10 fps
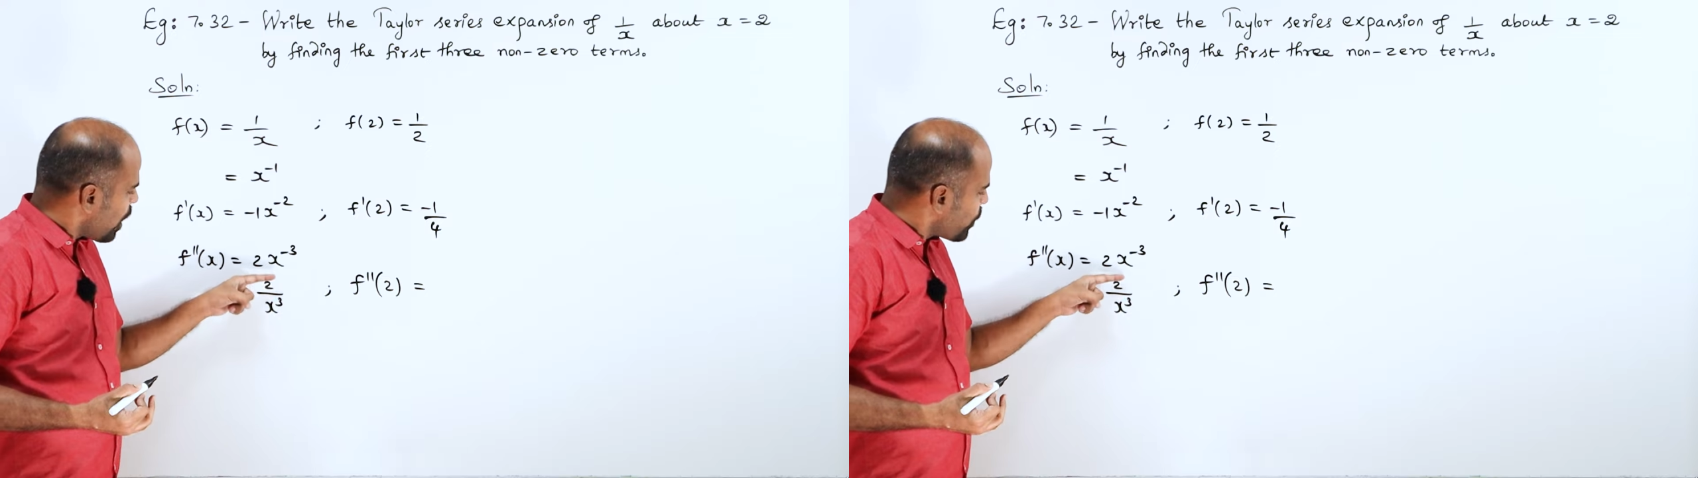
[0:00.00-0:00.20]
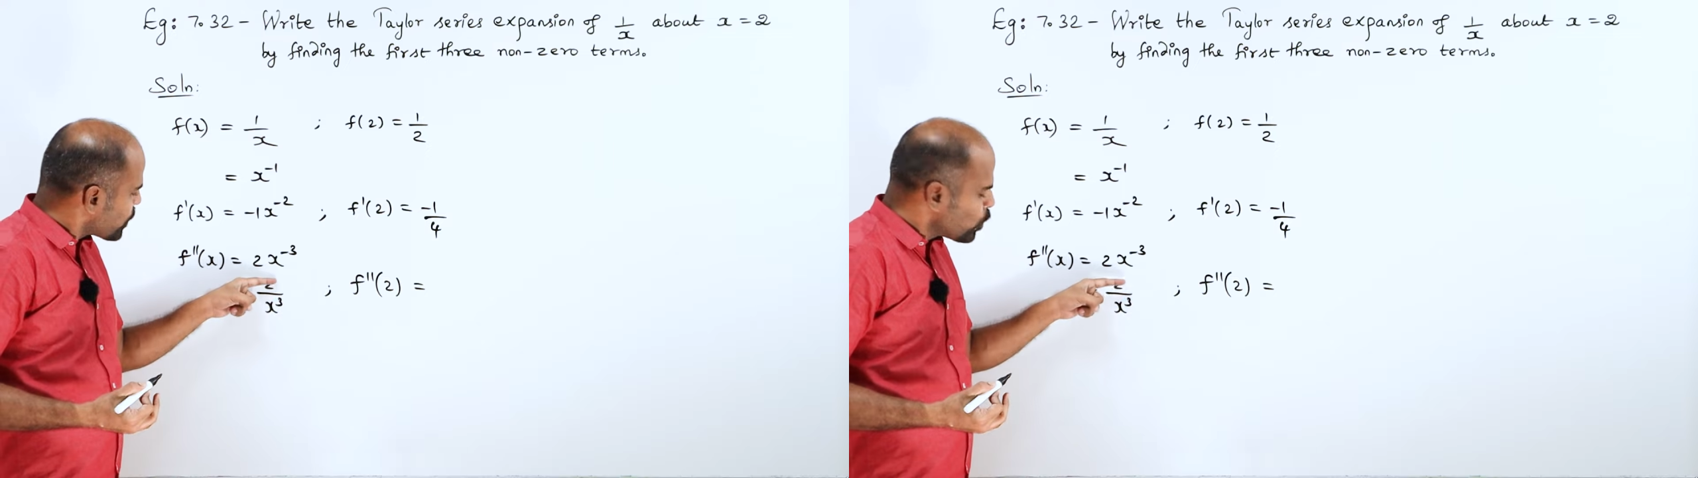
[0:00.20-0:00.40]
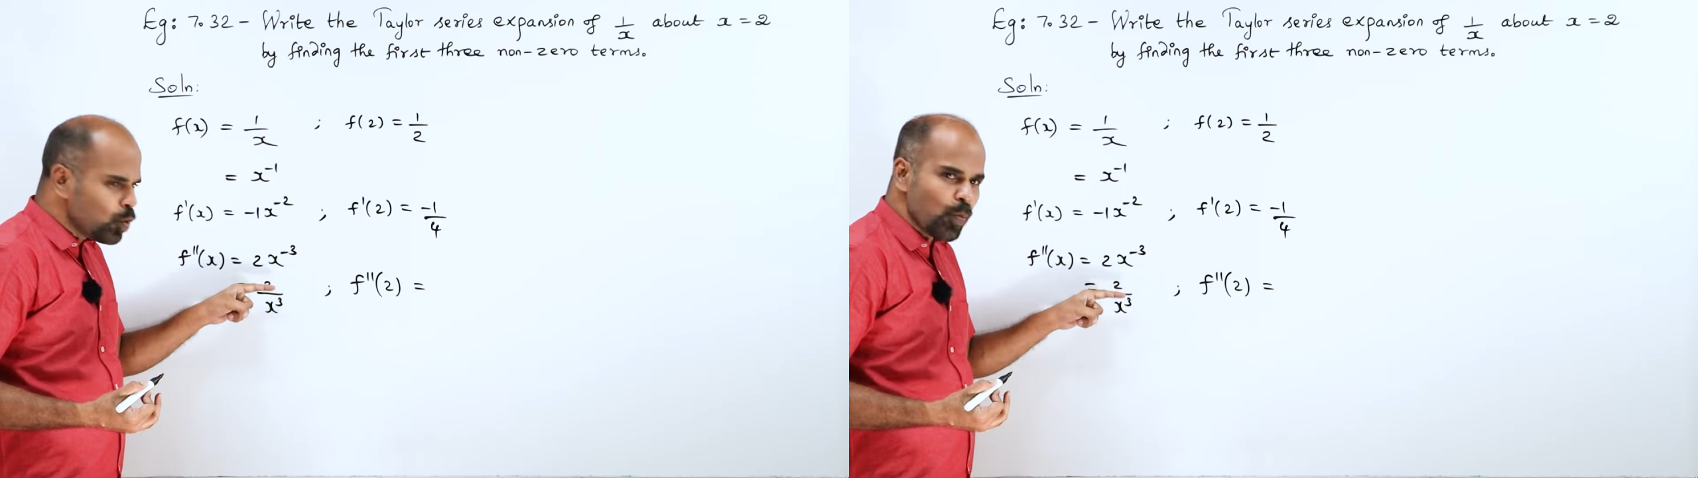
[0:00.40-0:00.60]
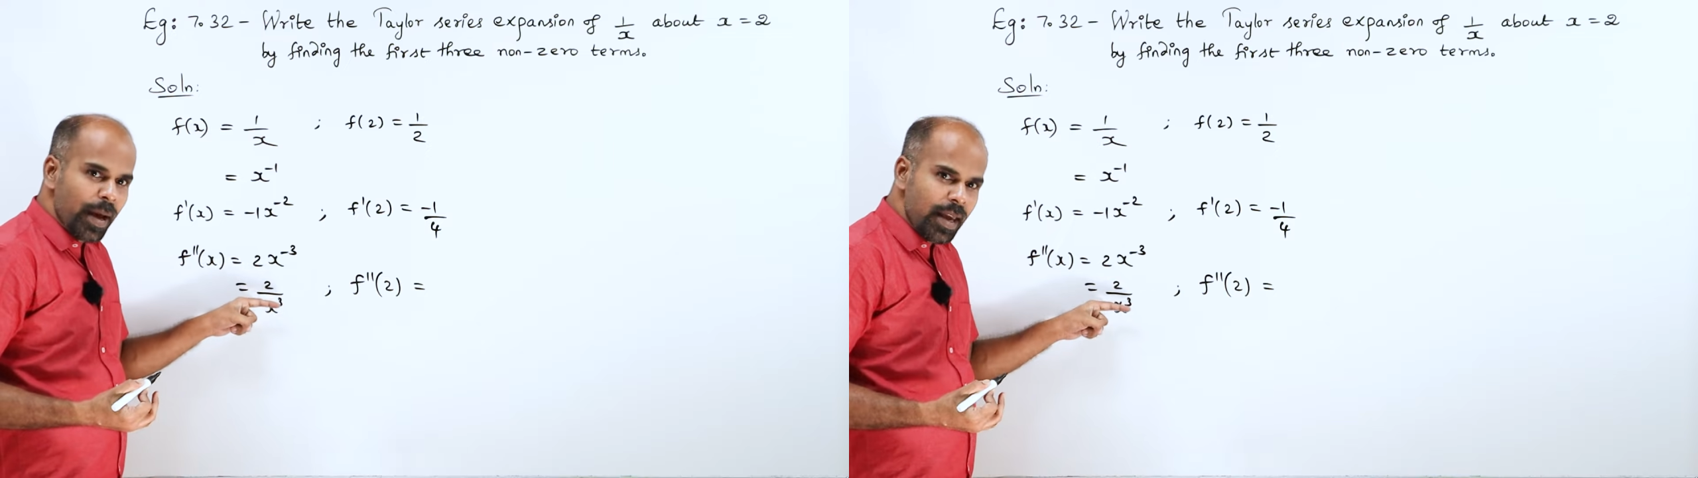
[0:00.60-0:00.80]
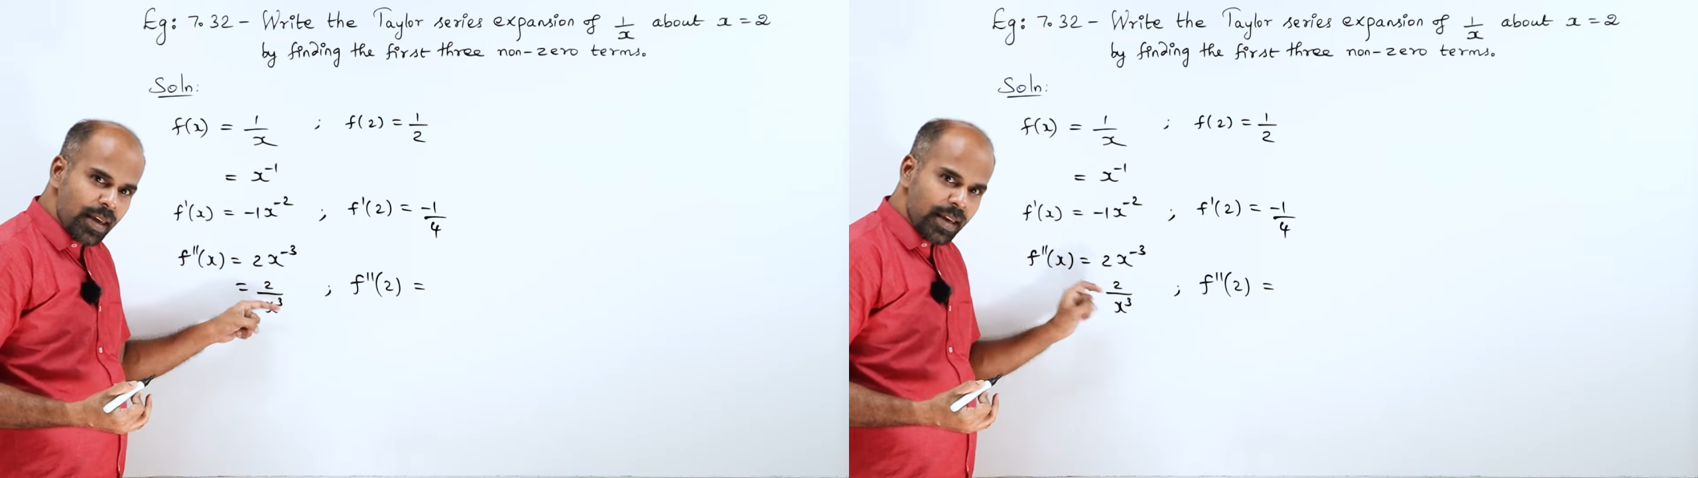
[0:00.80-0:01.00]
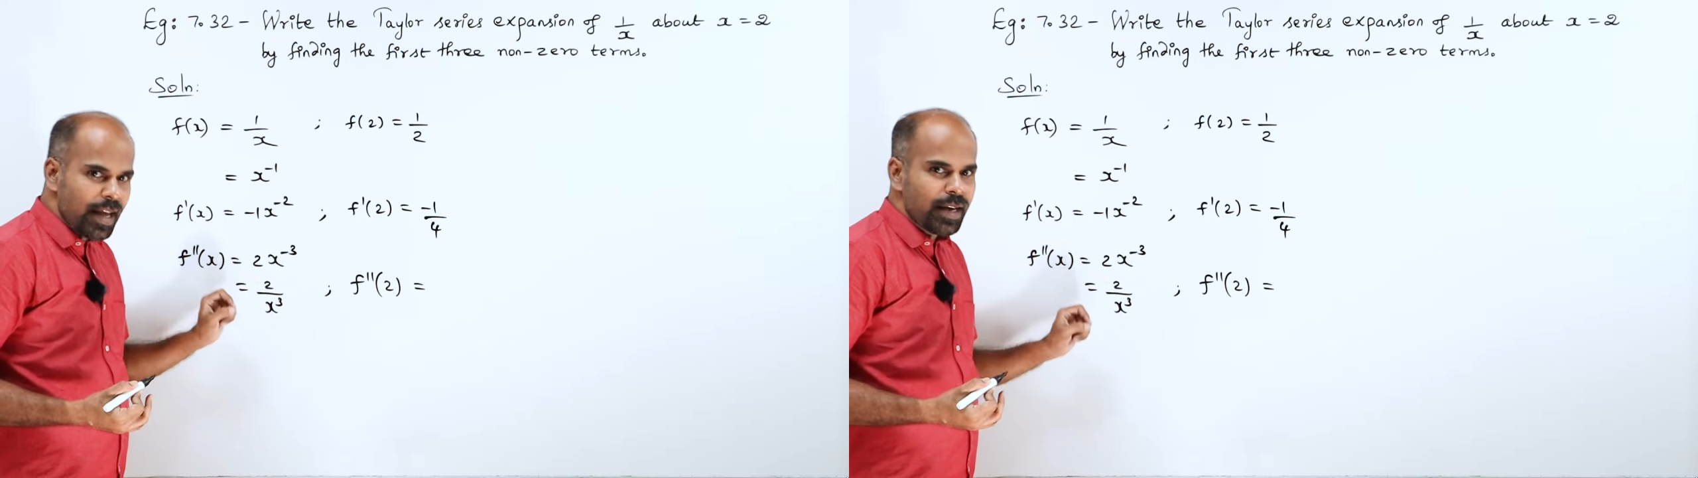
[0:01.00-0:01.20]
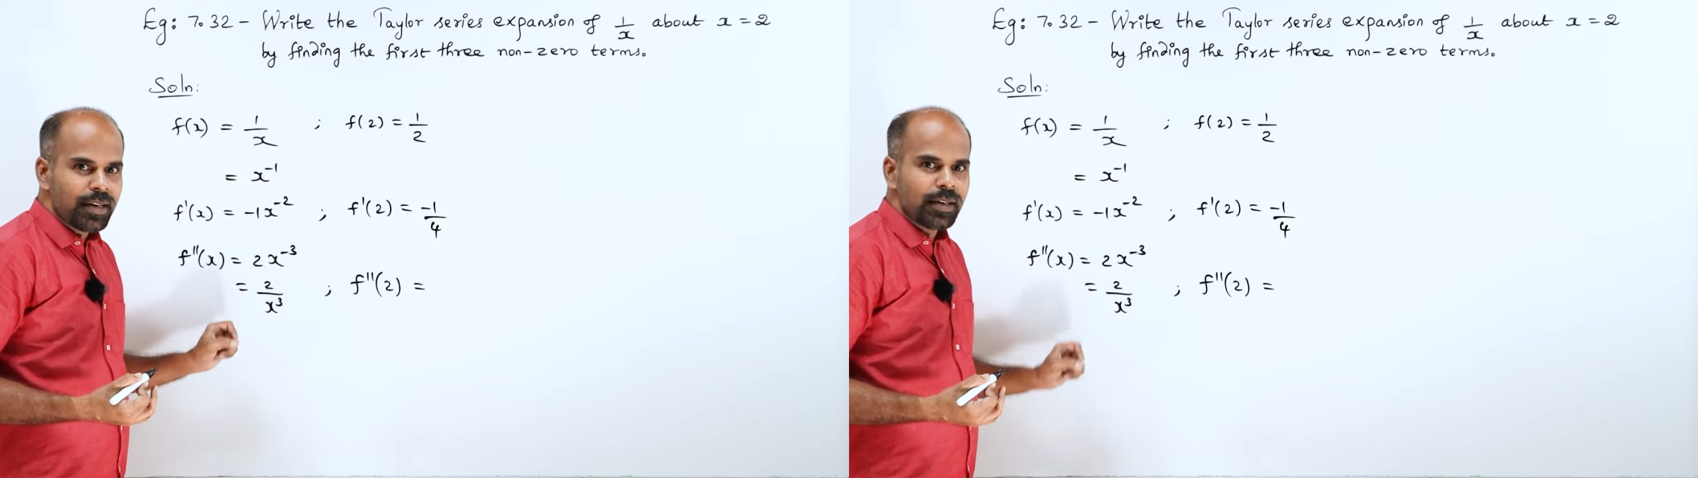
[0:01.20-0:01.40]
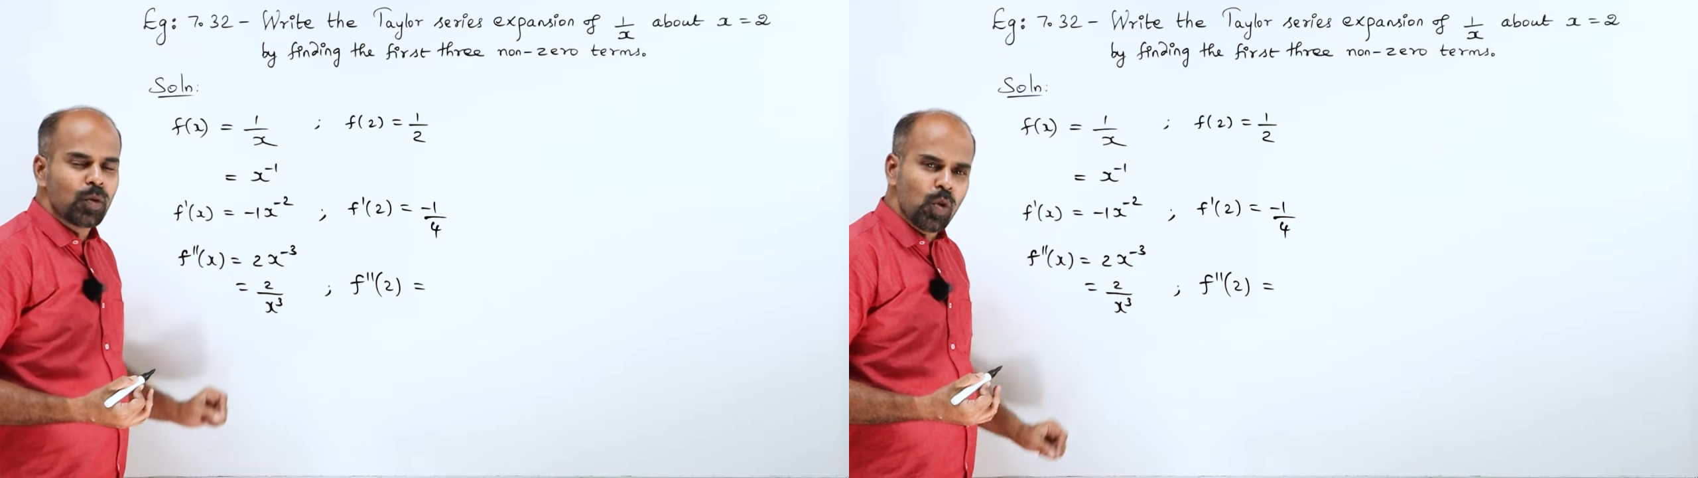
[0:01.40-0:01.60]
அப்போ டூ பை
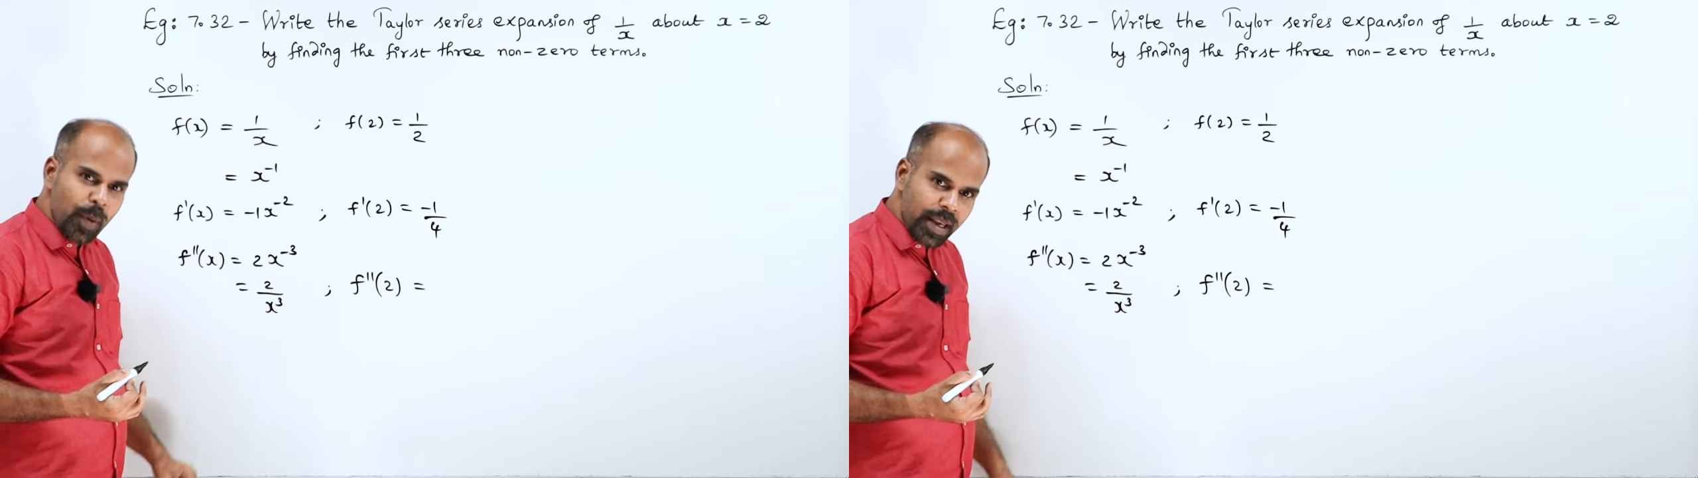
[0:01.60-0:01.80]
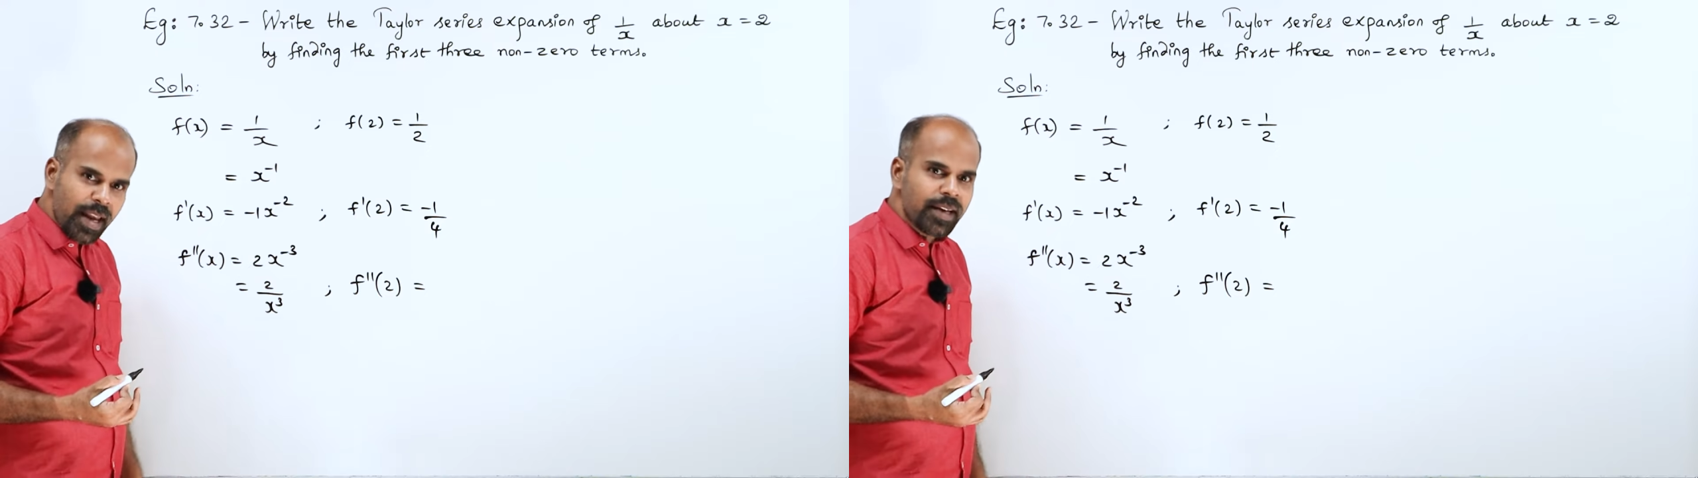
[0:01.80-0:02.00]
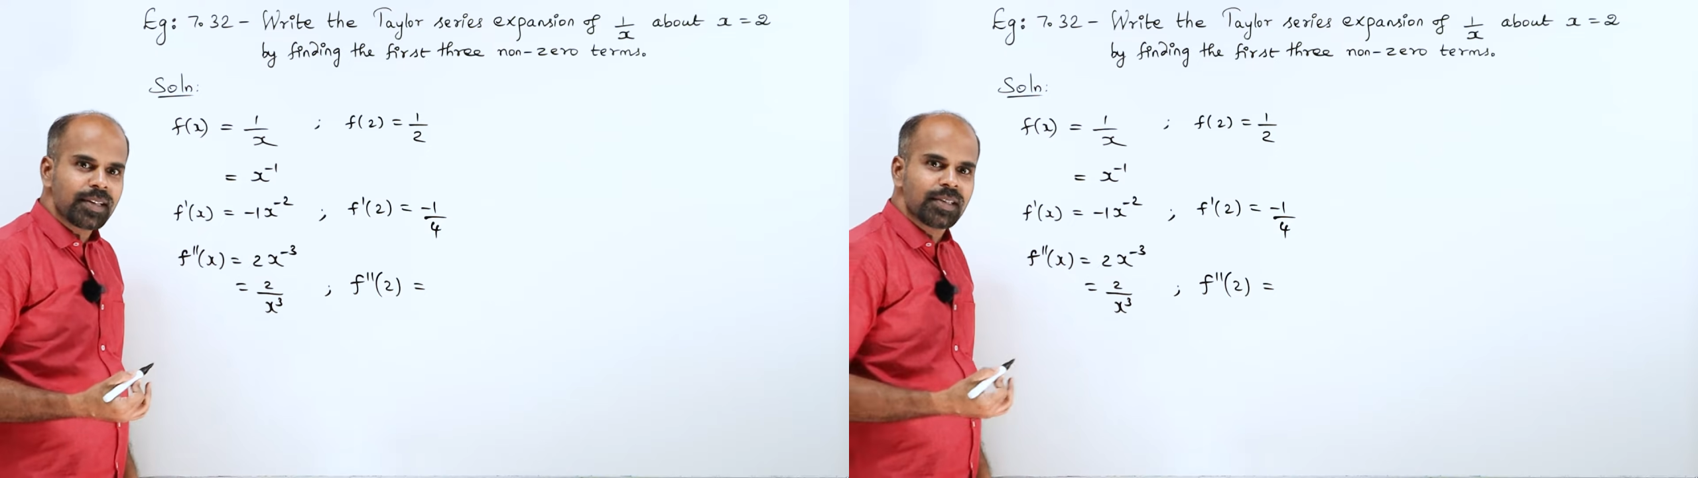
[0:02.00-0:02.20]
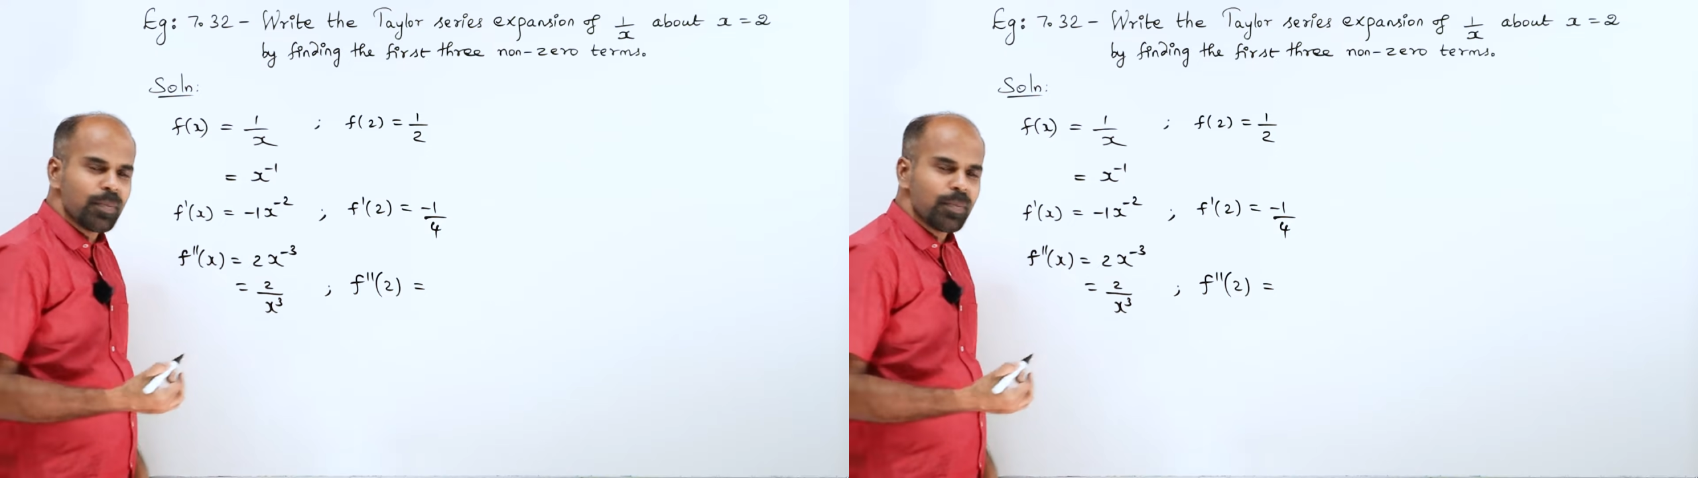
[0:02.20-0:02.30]
எயிட் டூ பை எயிட்டை